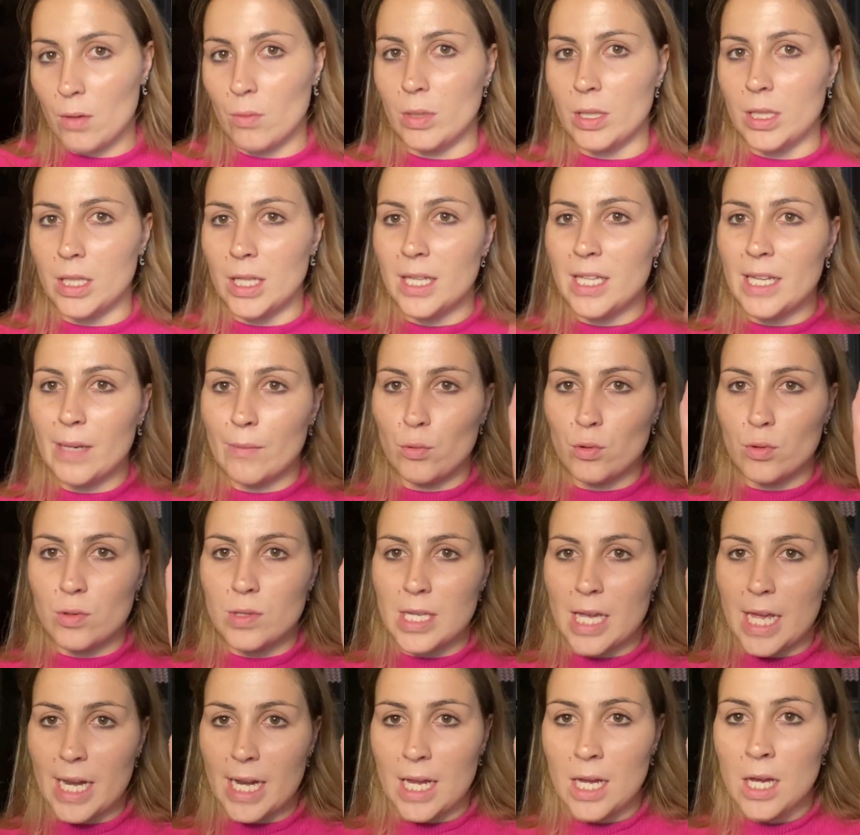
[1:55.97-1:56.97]
Quindi andiamo ad
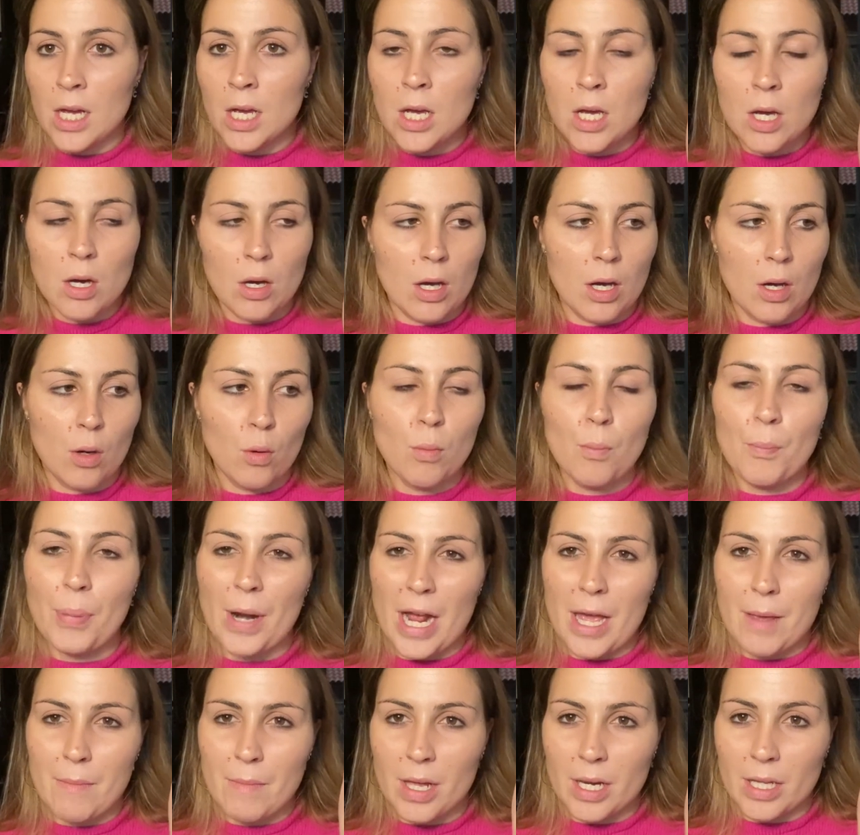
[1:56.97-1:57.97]
usare eh, un
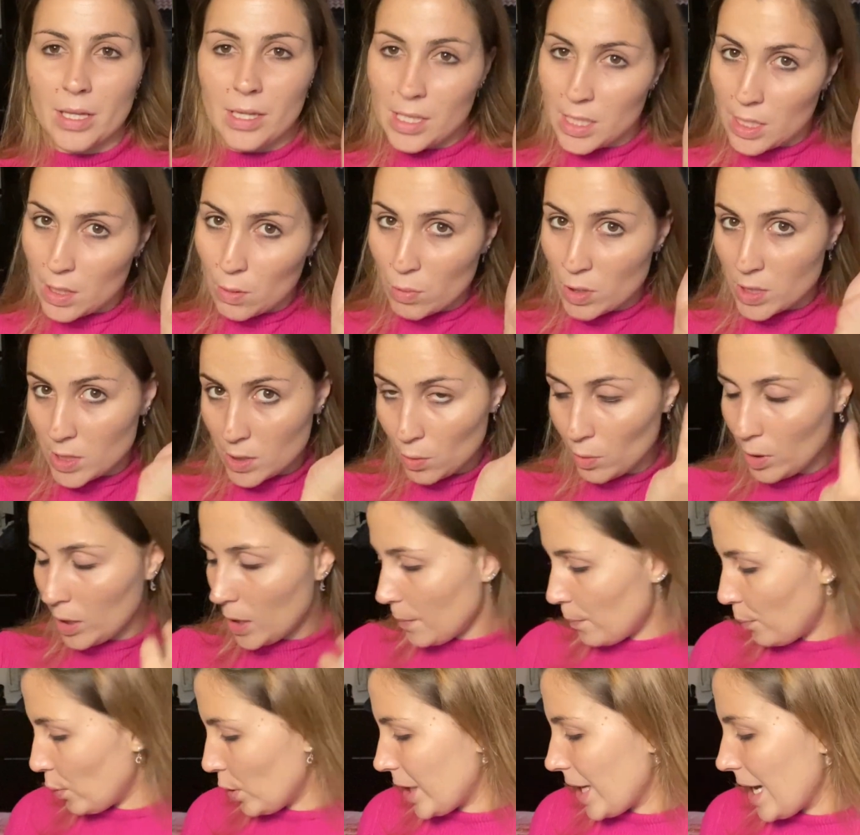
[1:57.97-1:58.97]
primer di questo
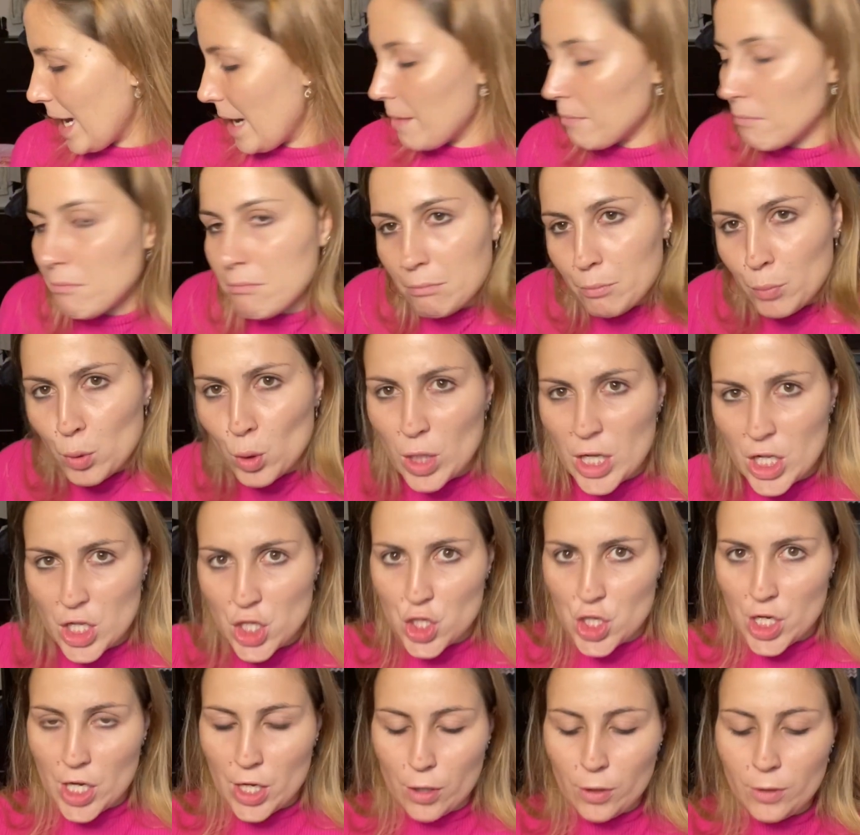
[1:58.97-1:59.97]
tipo, che è più
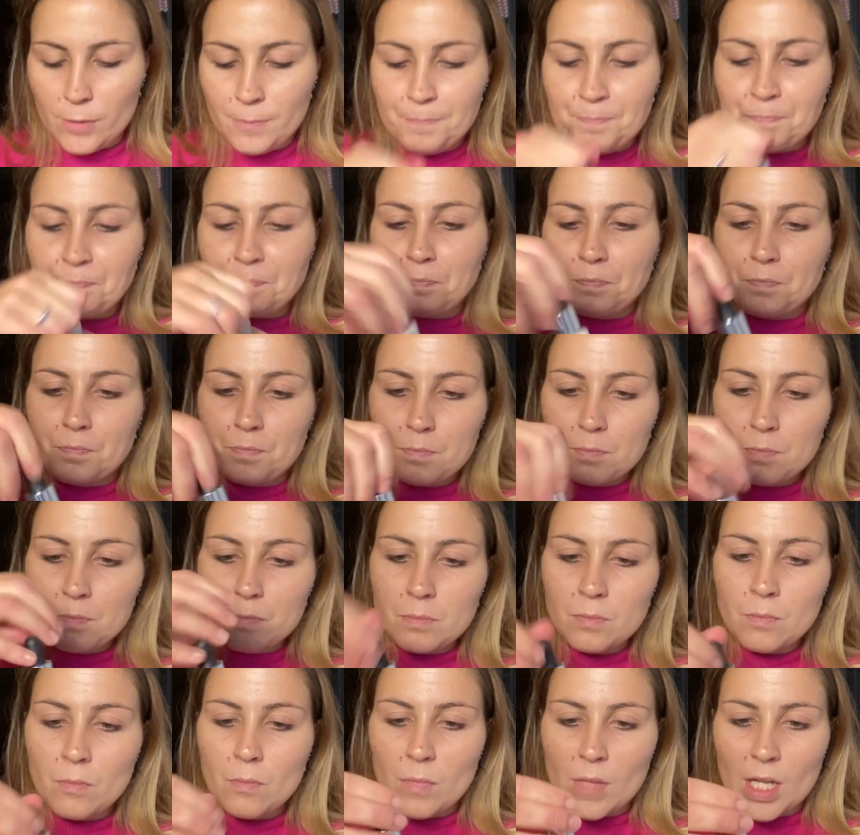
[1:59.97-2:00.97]
leggero.
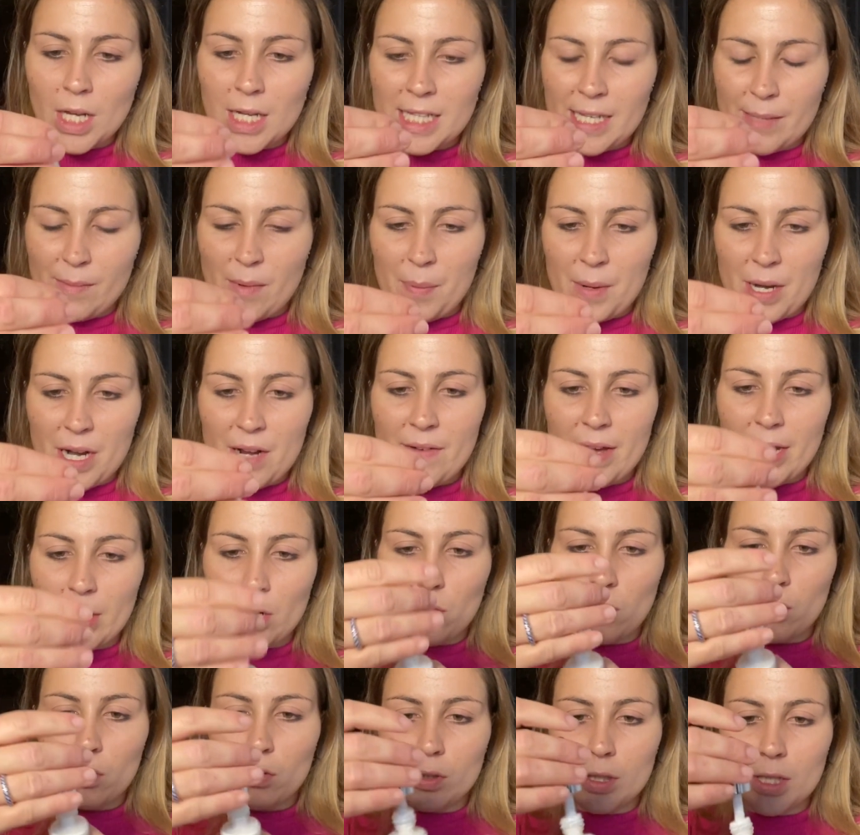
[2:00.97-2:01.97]
Andiamo a prelevare
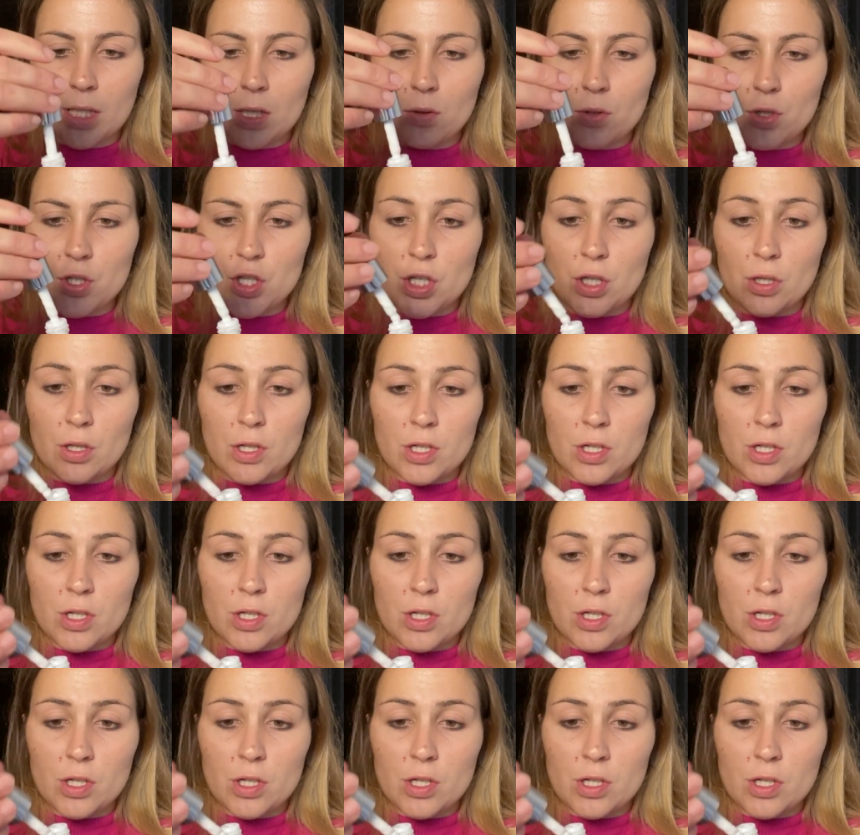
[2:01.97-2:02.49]
col contagocce, di